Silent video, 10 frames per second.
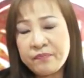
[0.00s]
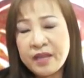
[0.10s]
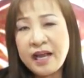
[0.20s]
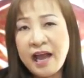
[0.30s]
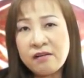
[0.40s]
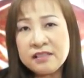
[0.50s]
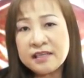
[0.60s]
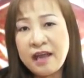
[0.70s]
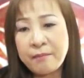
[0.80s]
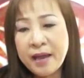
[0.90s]
นะคะก็จะ
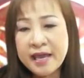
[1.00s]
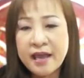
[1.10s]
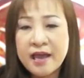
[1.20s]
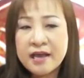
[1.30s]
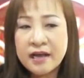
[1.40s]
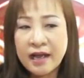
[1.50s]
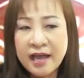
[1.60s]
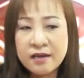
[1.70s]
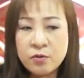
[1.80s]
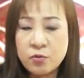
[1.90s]
ทำให้
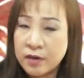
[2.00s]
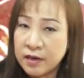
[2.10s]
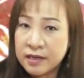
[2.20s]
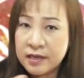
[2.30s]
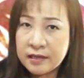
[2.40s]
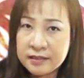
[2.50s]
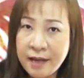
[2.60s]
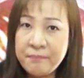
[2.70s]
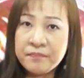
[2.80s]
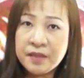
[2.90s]
การดูดซับ